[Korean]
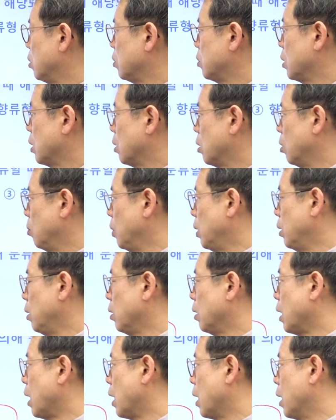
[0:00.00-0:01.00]
자
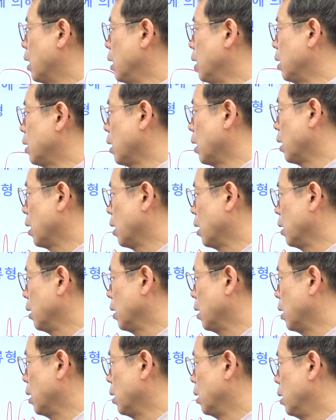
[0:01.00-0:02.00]
그러면은 나란히
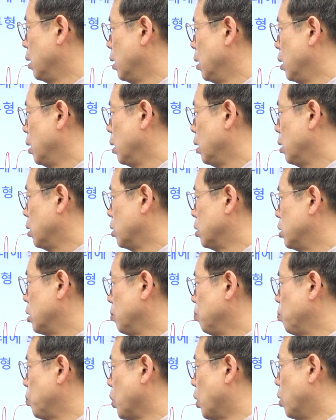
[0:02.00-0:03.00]
따라간다
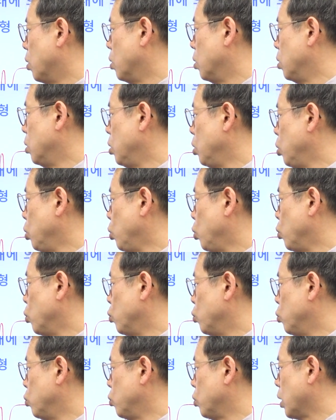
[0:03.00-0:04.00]
이것은
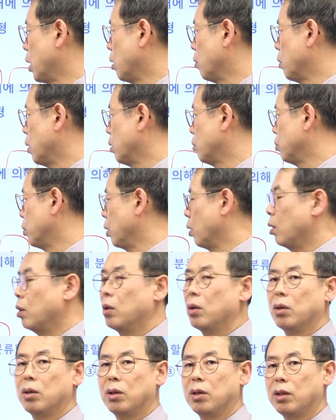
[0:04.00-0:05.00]
병유라고
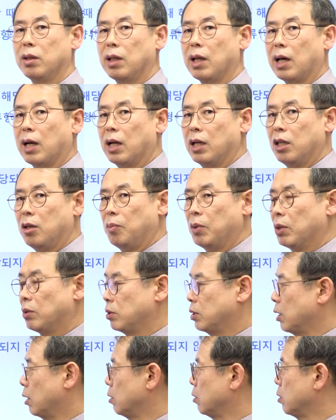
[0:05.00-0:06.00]
하고요 나란히
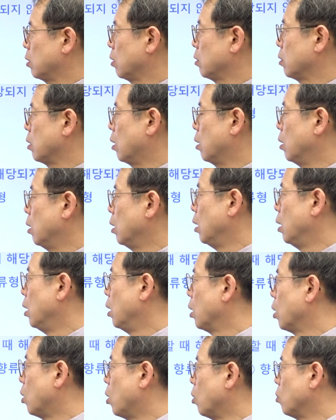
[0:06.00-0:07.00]
병자를 써서
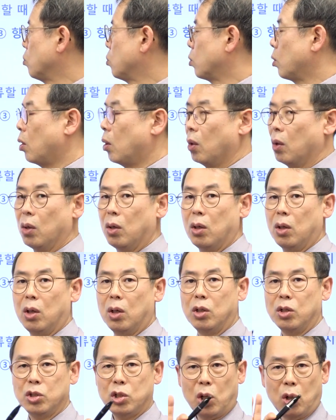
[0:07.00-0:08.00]
거꾸로
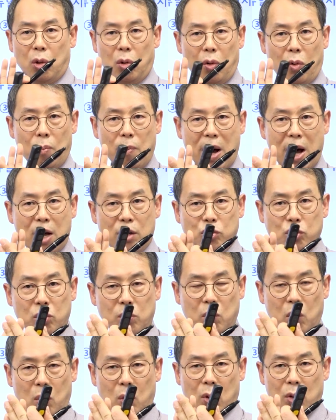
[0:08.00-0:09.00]
서로
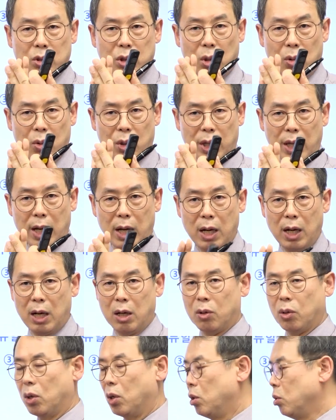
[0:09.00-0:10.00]
마주보고 서로
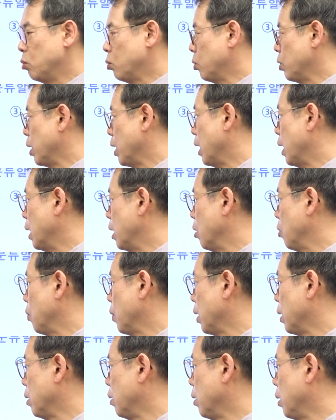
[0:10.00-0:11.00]
향하고 얼굴을
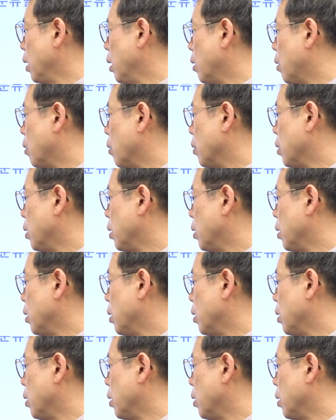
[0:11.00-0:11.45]
향하고 하는 거예요.